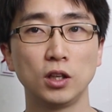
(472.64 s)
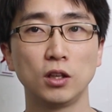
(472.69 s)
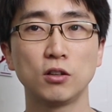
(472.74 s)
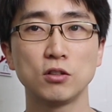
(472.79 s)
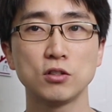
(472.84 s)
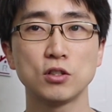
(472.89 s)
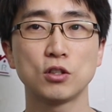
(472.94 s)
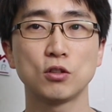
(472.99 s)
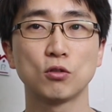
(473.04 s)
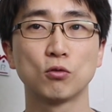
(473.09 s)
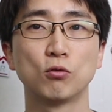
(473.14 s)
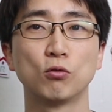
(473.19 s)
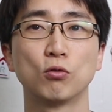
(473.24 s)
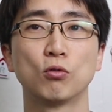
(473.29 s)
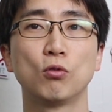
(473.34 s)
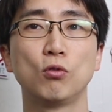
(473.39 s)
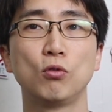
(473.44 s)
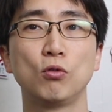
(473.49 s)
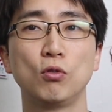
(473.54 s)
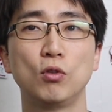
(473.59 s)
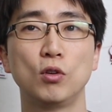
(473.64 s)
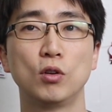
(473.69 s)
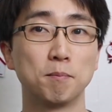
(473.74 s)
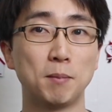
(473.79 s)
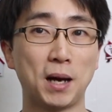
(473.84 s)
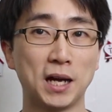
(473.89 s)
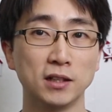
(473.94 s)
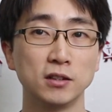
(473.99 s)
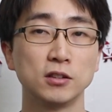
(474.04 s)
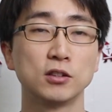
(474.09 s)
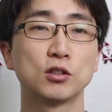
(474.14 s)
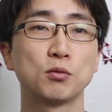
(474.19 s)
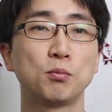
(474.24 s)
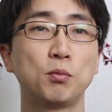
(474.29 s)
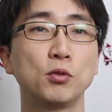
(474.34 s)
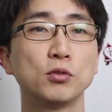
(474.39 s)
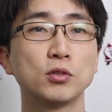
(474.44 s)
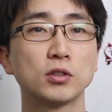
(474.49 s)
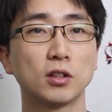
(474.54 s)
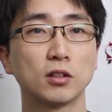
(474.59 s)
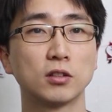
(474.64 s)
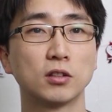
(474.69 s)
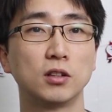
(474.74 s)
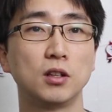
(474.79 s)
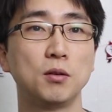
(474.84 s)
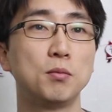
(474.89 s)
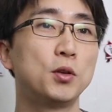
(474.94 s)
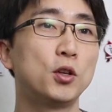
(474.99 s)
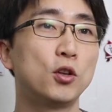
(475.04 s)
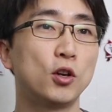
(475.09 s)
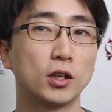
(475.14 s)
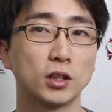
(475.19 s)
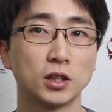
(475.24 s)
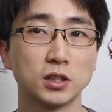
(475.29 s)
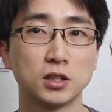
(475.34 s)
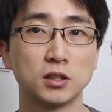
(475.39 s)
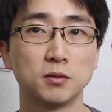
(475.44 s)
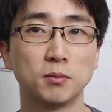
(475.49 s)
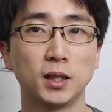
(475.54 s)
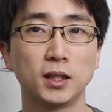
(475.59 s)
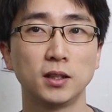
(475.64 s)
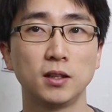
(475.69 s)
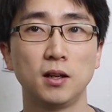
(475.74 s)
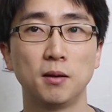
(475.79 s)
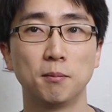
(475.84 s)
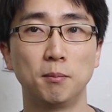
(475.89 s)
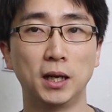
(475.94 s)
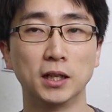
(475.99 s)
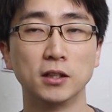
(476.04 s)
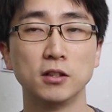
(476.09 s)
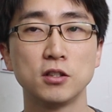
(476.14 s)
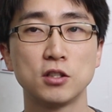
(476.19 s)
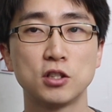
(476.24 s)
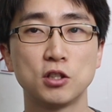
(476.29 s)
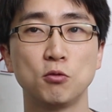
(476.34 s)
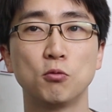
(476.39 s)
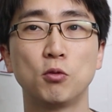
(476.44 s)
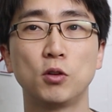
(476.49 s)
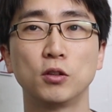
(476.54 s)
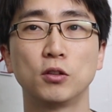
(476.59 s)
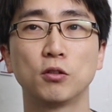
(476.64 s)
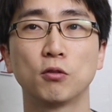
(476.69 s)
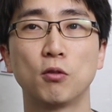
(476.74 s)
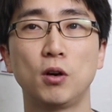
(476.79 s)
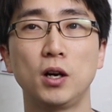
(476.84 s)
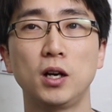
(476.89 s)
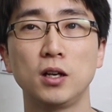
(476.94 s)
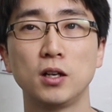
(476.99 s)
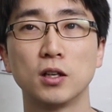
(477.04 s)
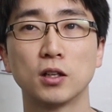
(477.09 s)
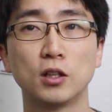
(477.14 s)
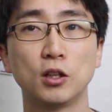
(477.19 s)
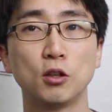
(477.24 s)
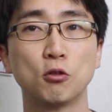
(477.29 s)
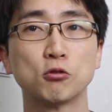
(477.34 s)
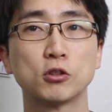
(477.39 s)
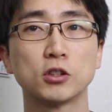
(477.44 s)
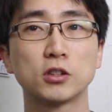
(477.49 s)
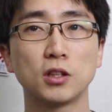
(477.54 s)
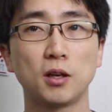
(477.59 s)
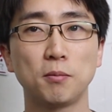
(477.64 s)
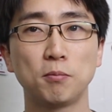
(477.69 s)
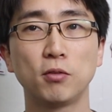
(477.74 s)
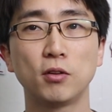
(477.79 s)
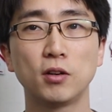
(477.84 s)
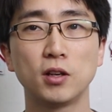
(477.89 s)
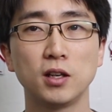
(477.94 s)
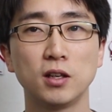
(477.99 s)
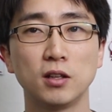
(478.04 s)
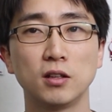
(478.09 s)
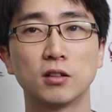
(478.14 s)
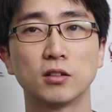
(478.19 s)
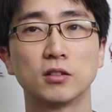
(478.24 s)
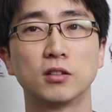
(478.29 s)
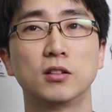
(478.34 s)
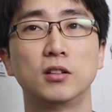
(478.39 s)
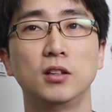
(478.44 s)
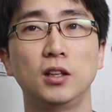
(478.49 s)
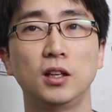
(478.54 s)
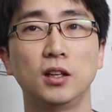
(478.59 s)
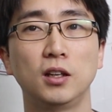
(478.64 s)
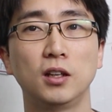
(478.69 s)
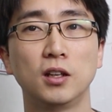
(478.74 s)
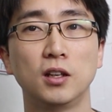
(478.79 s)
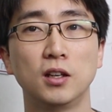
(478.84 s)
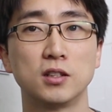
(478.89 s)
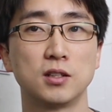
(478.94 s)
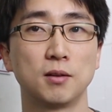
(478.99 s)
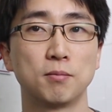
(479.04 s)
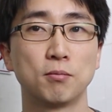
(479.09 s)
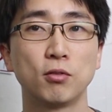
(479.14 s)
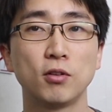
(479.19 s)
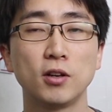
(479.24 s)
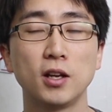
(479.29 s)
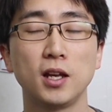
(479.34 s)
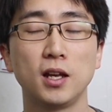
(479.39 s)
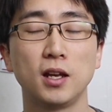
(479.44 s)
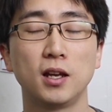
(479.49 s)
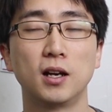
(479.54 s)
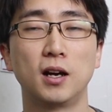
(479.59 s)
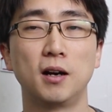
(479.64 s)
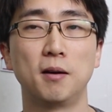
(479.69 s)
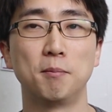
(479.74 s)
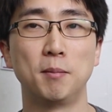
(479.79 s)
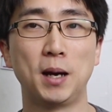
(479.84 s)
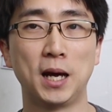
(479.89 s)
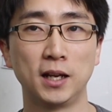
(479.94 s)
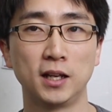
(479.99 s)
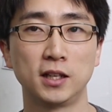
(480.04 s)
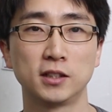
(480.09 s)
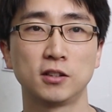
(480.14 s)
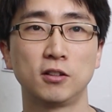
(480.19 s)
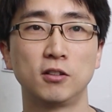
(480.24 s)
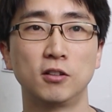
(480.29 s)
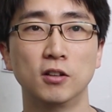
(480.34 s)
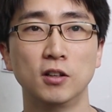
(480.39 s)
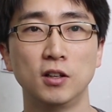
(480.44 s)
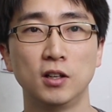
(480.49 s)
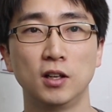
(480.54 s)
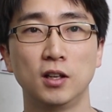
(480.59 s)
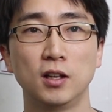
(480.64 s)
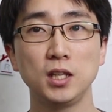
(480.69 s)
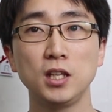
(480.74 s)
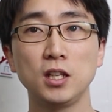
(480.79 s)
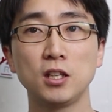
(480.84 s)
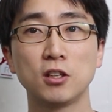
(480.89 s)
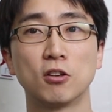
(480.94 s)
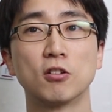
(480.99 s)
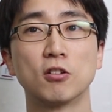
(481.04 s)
이런 식으로 많은 스폰서들이 필요하겠지만 많은 지원과 그리고 스타 플레이어들의 이제 플레이가 많아서 이